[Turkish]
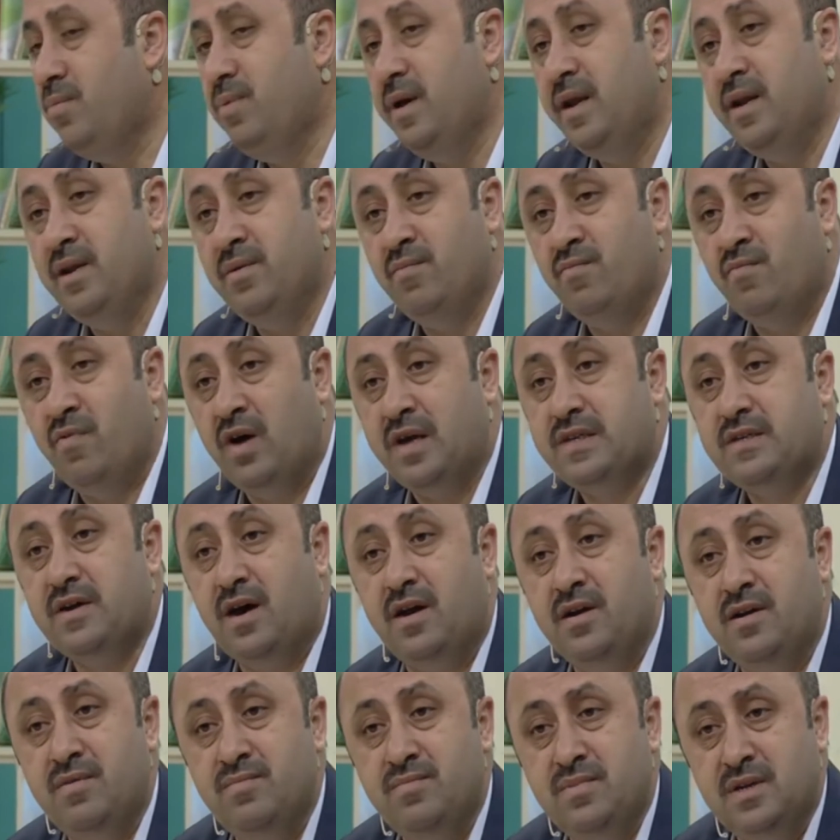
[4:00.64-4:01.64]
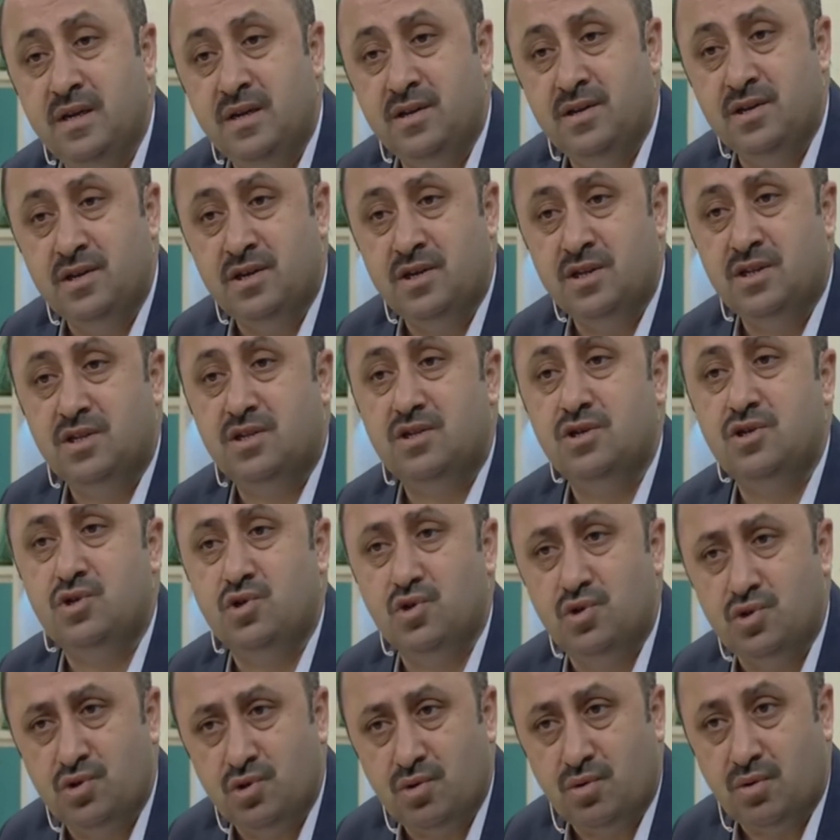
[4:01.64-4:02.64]
benim vatanım dedi gitti
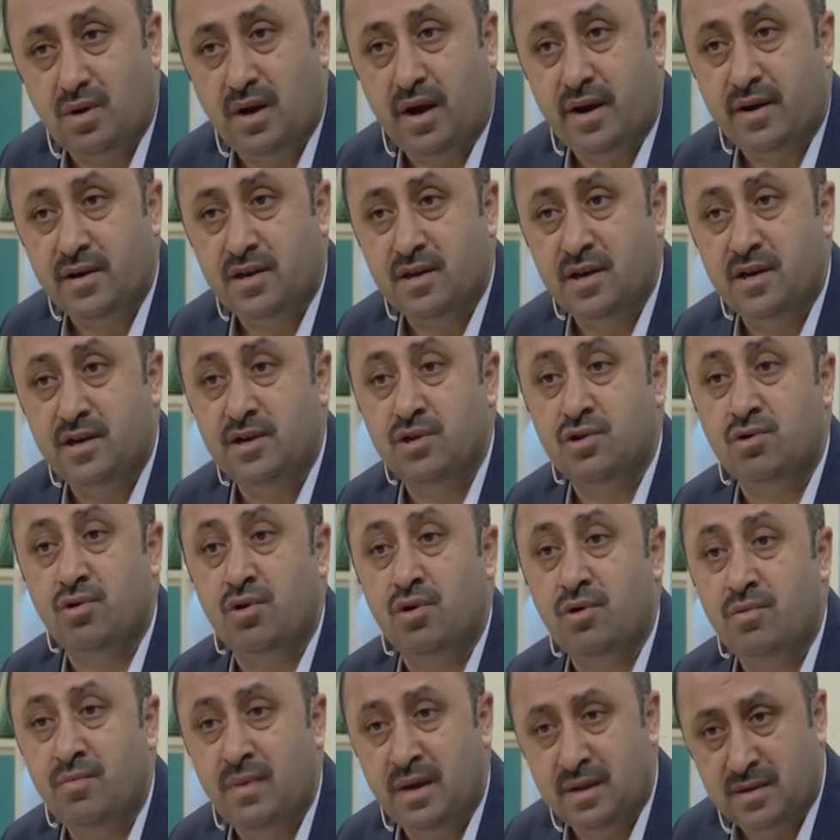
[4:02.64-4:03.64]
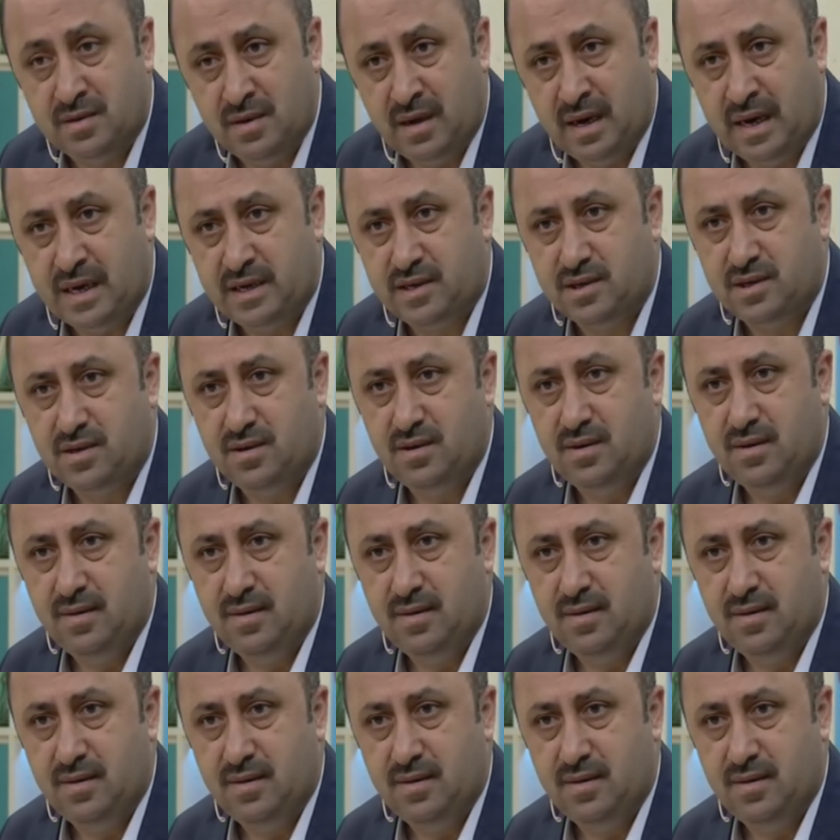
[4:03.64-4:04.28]
çocuklar geri dönmediler.